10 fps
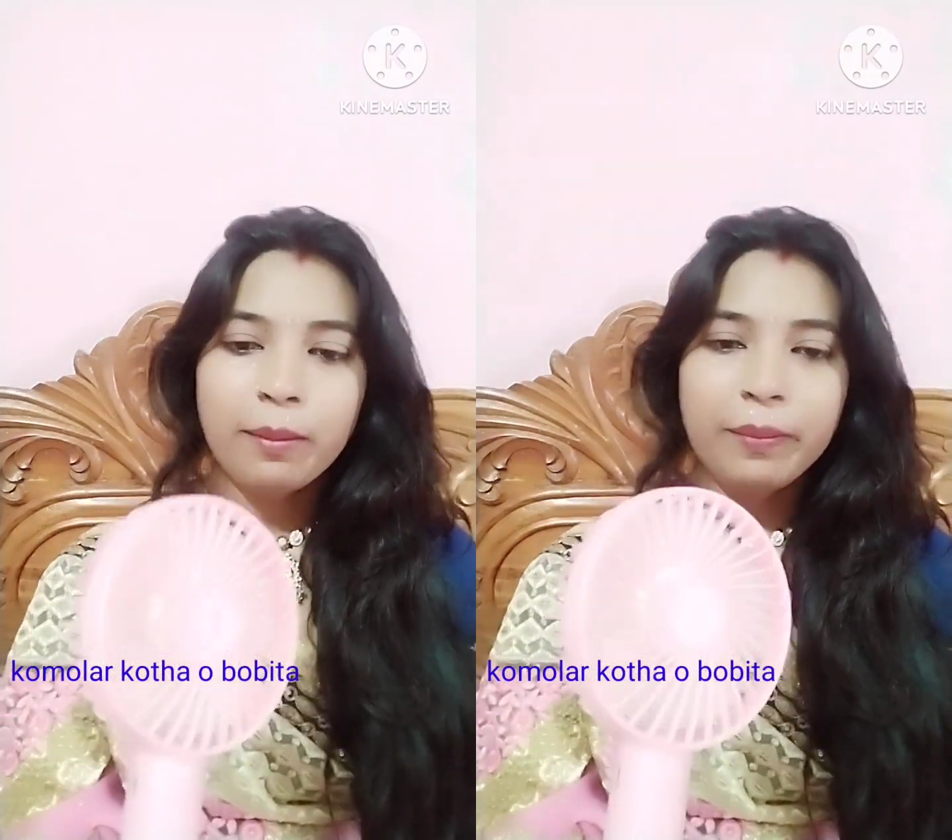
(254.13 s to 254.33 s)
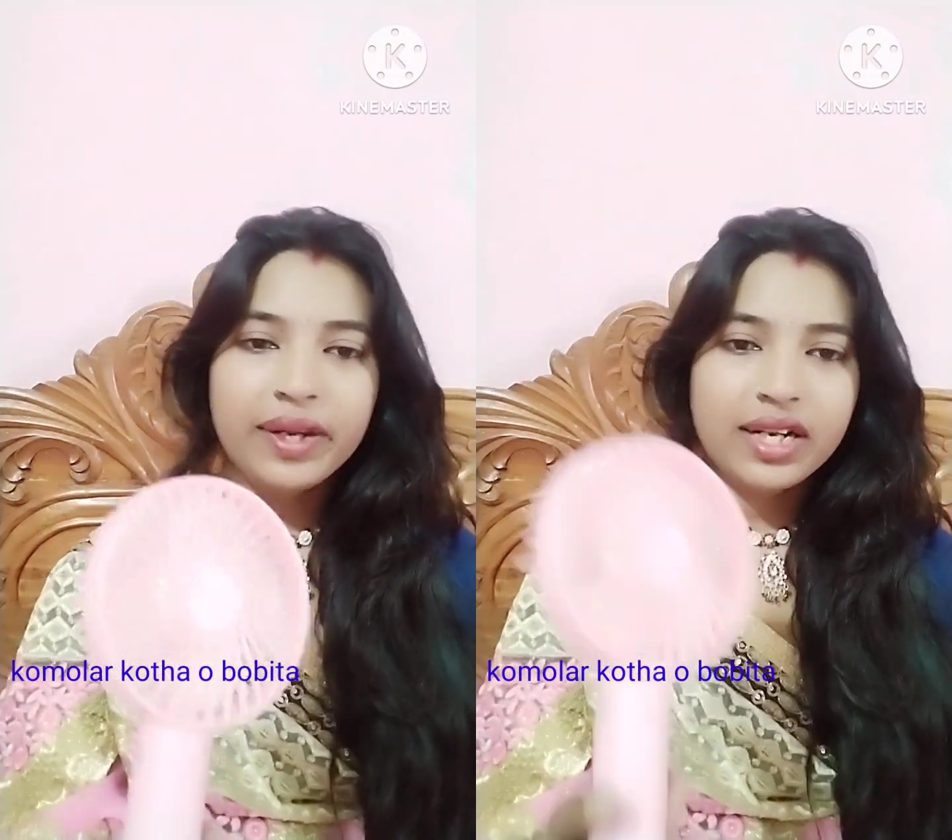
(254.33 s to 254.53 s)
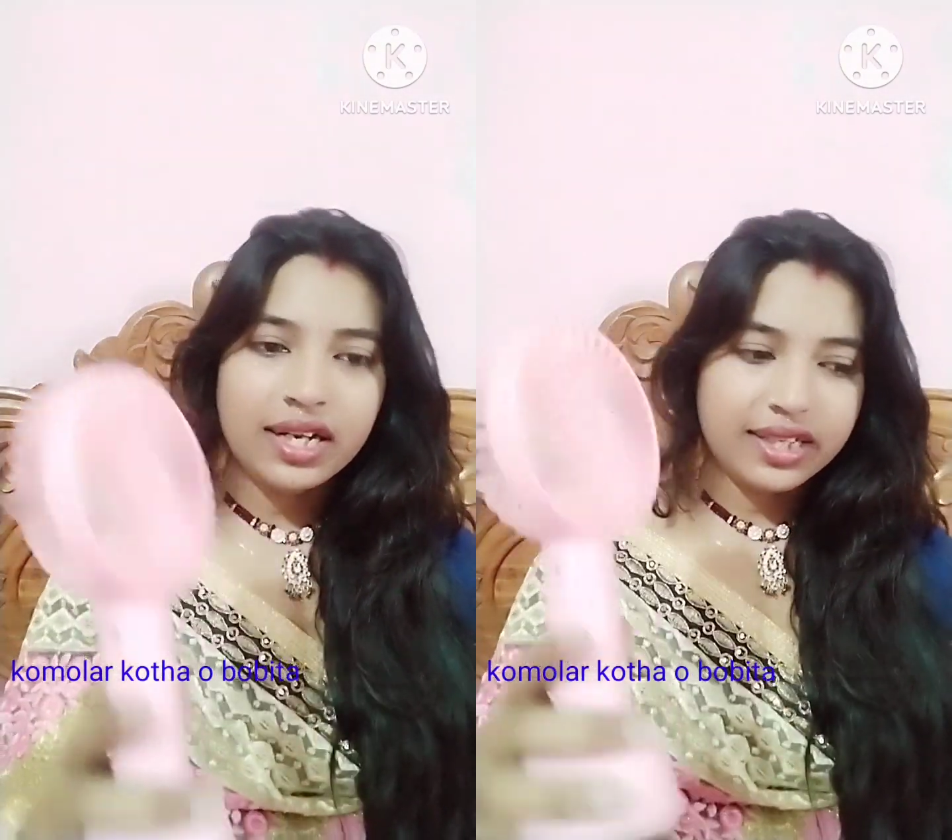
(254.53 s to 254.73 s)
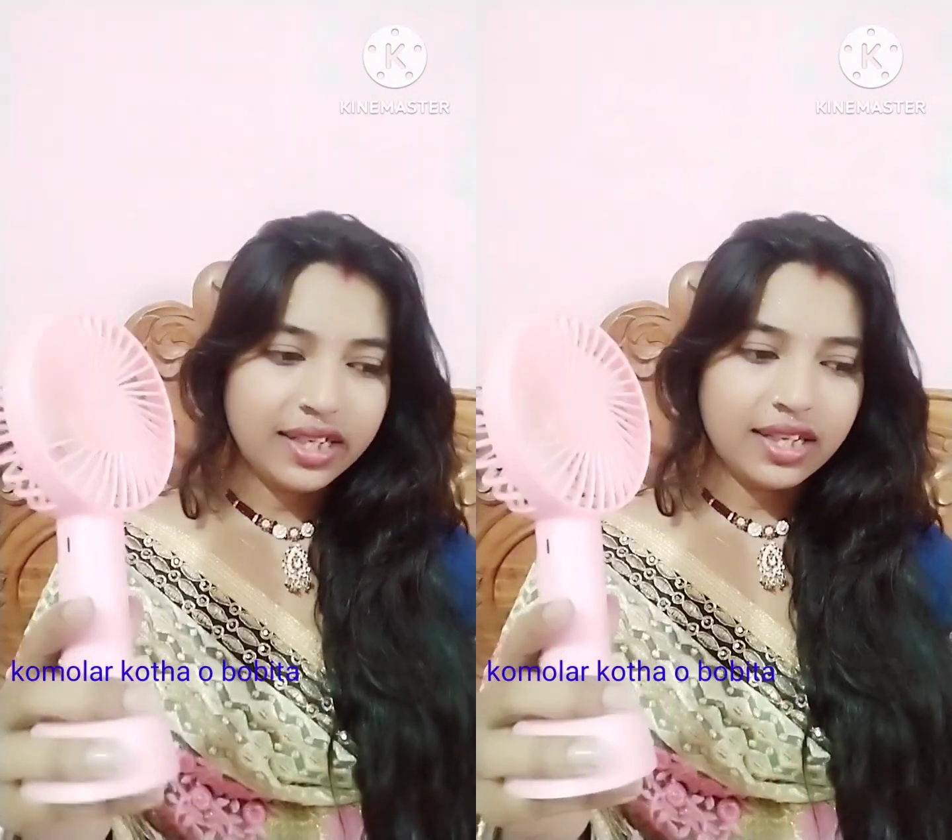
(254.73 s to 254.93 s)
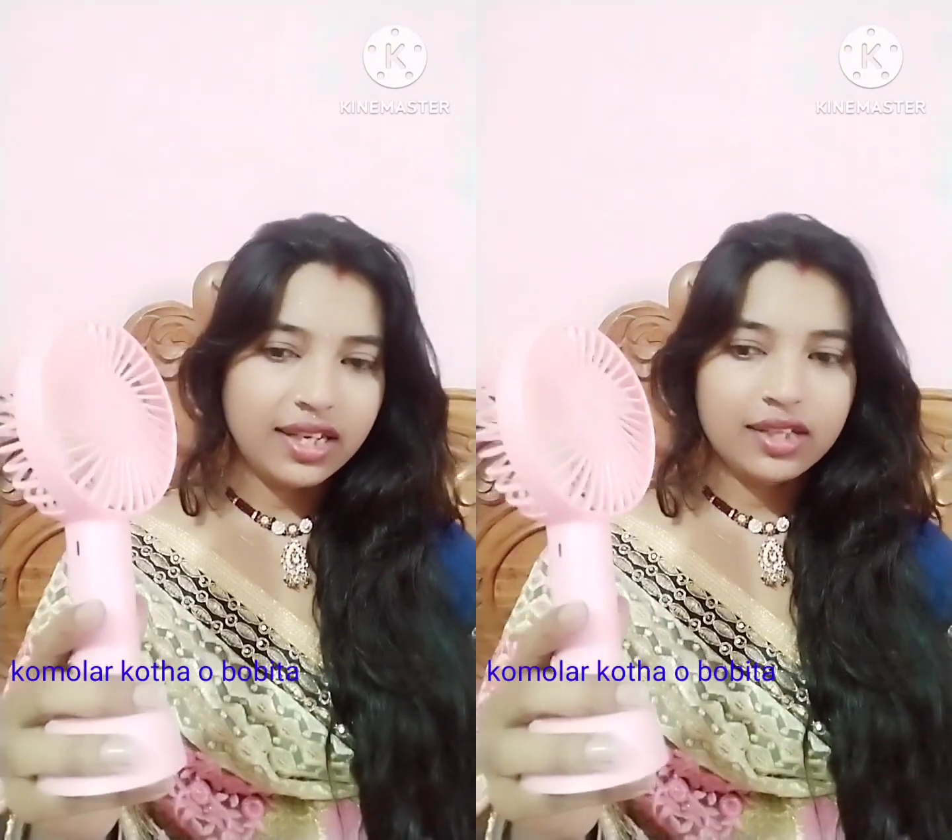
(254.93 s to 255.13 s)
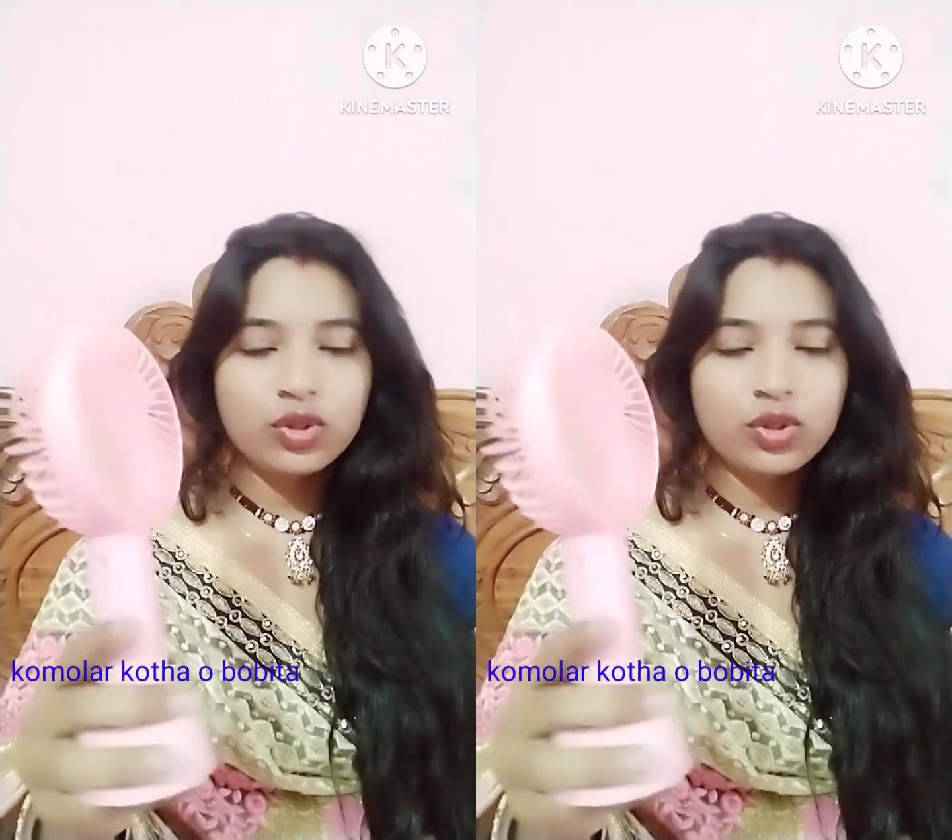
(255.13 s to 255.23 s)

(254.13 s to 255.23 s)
মেয়েরা এটাকে